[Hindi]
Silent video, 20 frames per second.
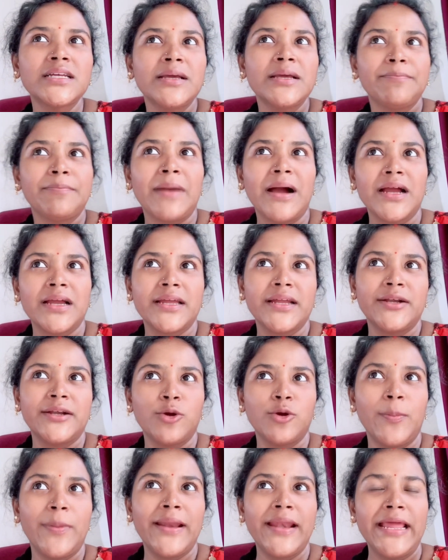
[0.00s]

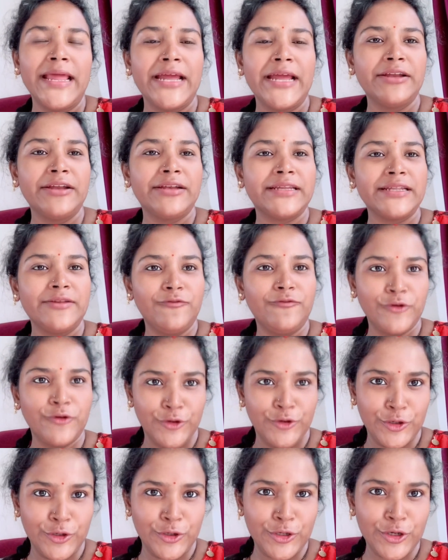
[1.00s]
मार्केट ओपन है टिल
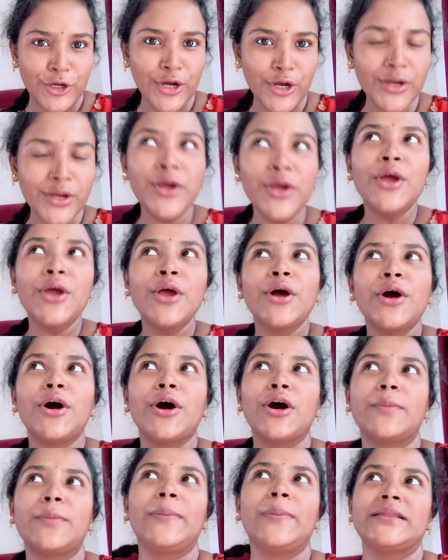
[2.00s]
फोर ओ क्लॉक
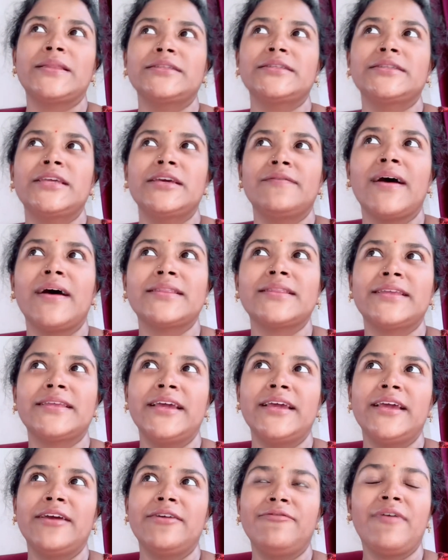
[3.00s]
और पतिदेव आते
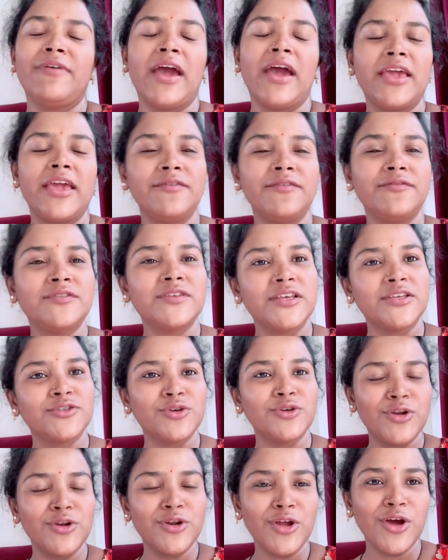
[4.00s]
हैं फाइव
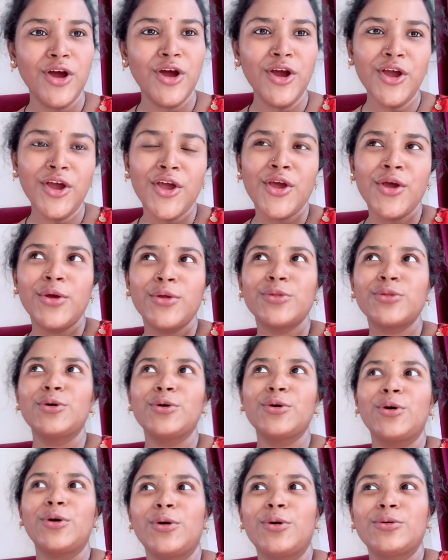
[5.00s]
सिक्स ओ क्लॉक
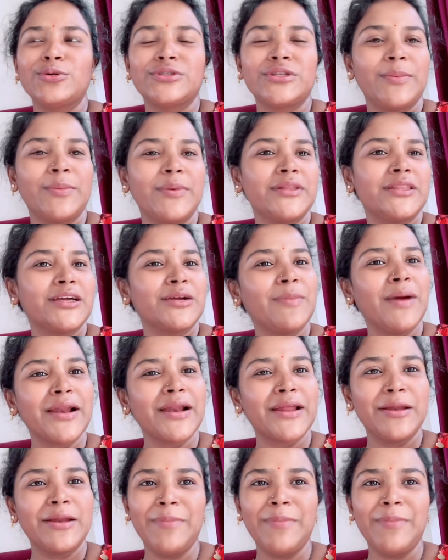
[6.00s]
तो उस समय तक
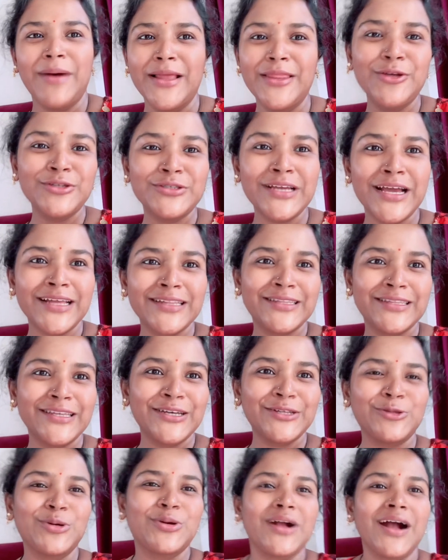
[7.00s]
मार्केट बंद हो जाता
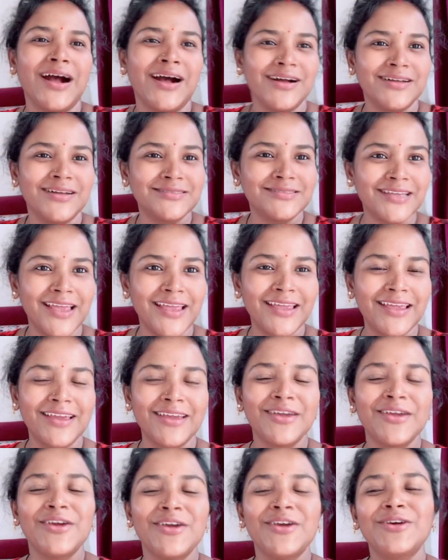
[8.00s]
है तो कहाँ
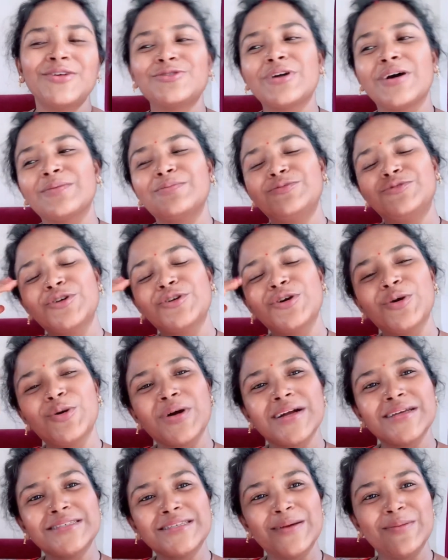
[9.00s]
जाएंगे तो अब जो
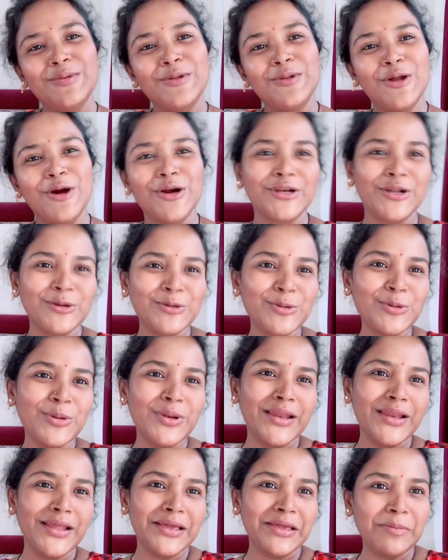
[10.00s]
होगा सब लॉकडाउन
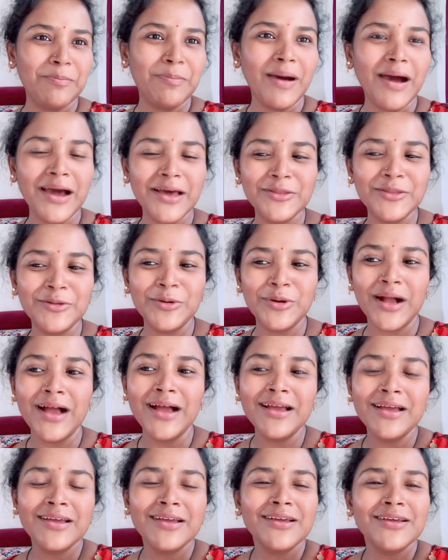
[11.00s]
खुलने के बाद
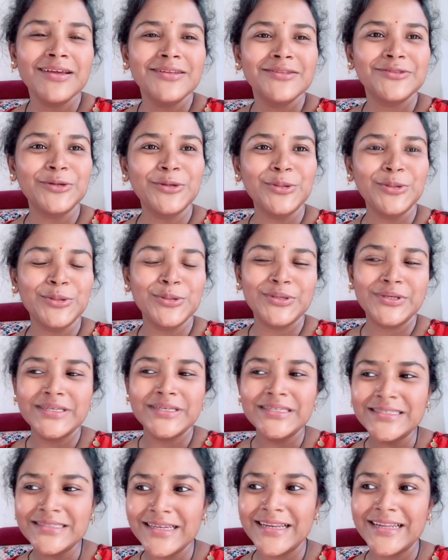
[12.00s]
होगा तो
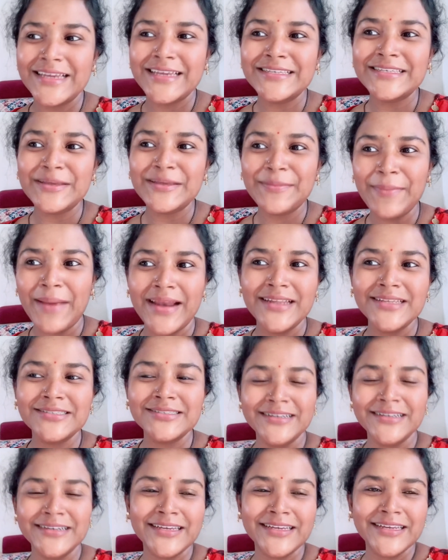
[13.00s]
इस तरीके से
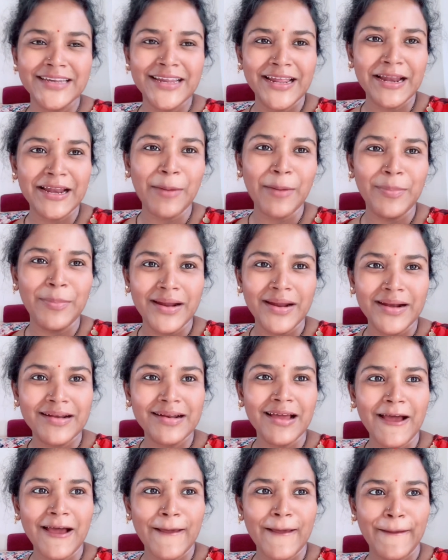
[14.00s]
मैनेज करके रहना पड़
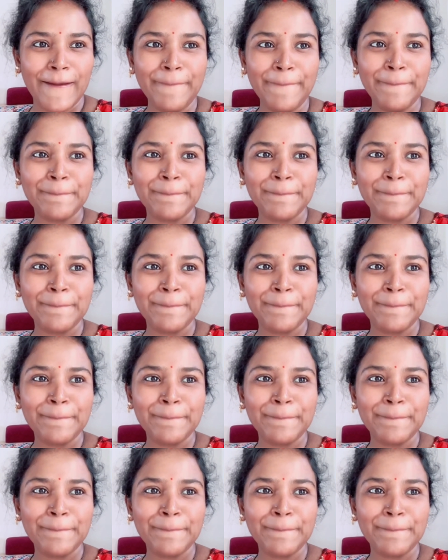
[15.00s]
रहा है